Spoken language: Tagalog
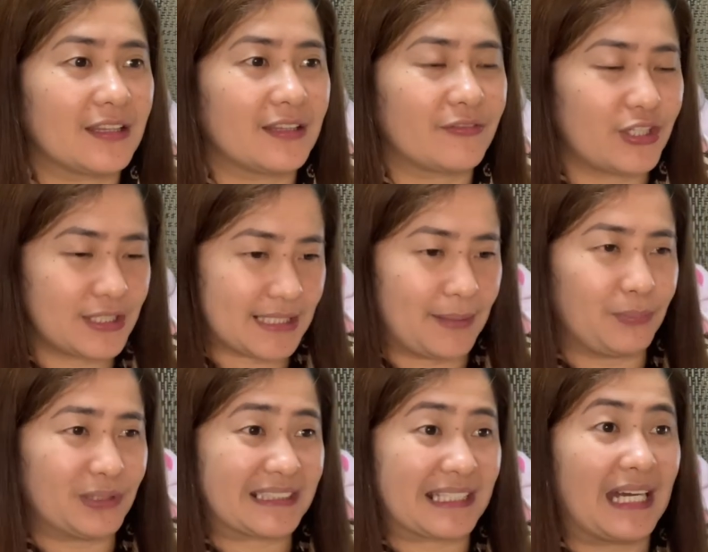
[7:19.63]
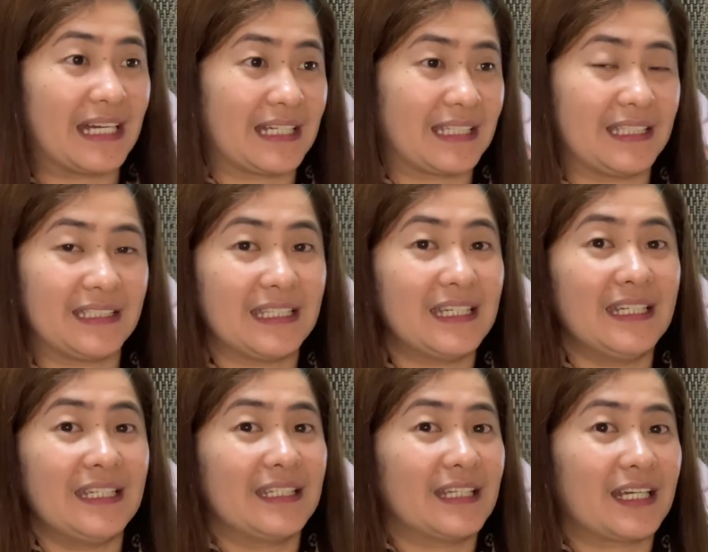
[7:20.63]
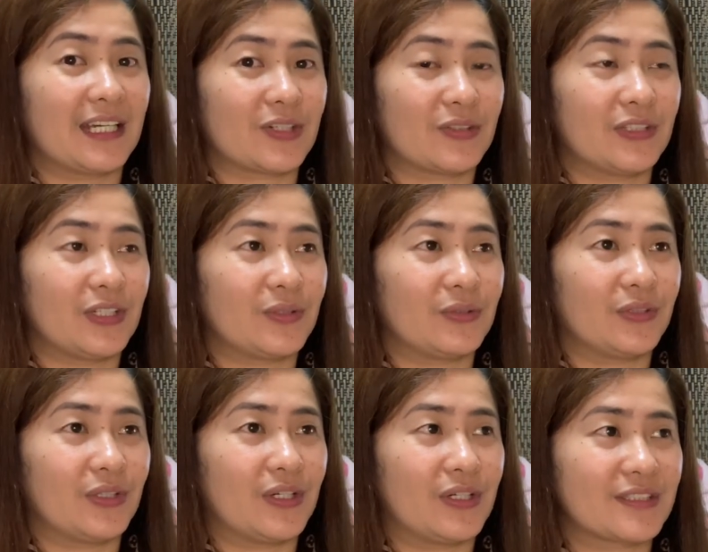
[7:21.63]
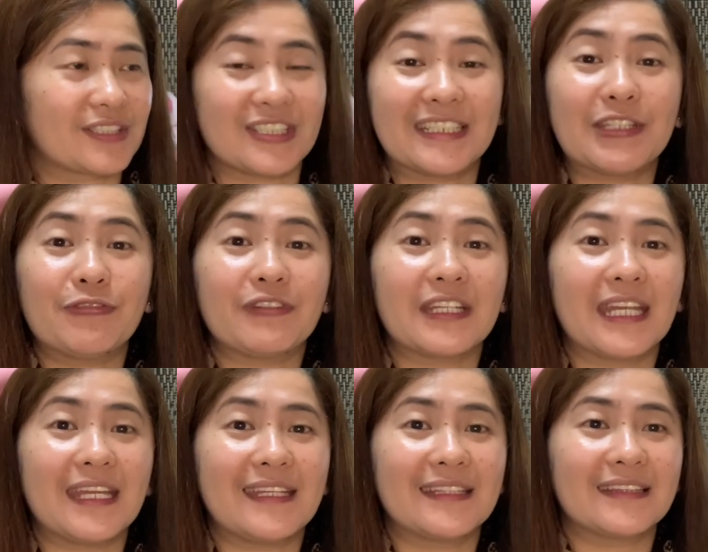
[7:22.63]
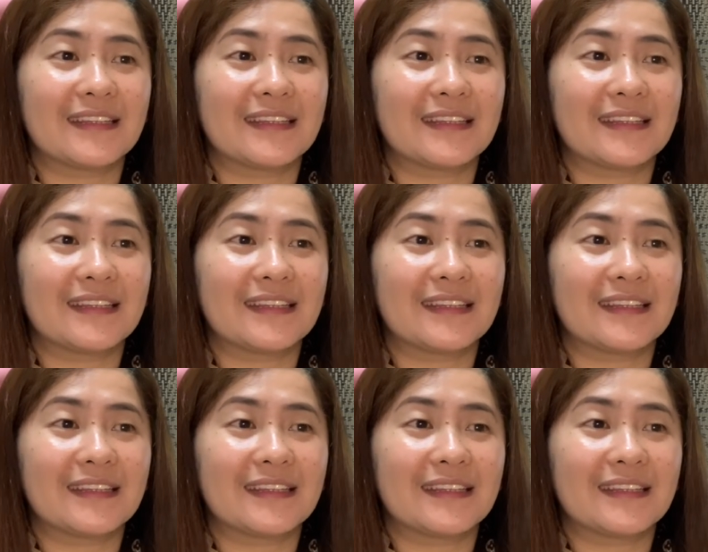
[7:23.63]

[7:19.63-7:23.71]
For example, sa akin, nagkaroon ako ng certificate